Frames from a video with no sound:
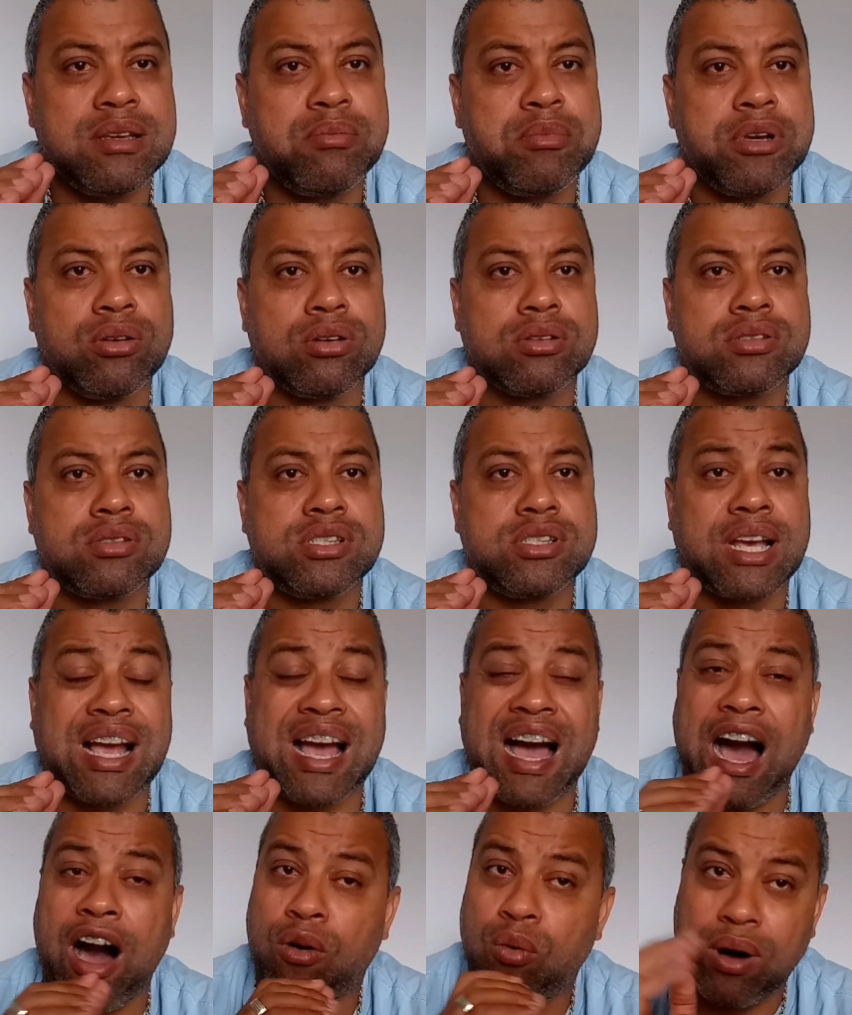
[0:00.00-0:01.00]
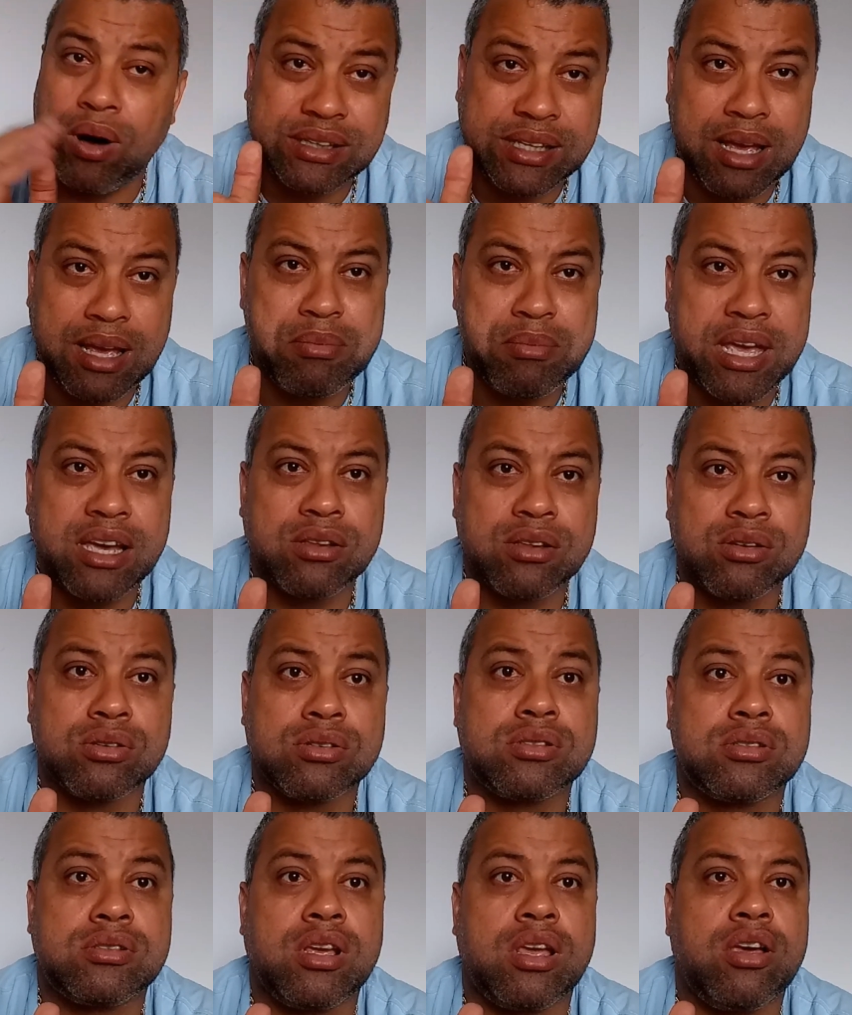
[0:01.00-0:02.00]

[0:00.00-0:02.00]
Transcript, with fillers: minutos de carro ou até menos,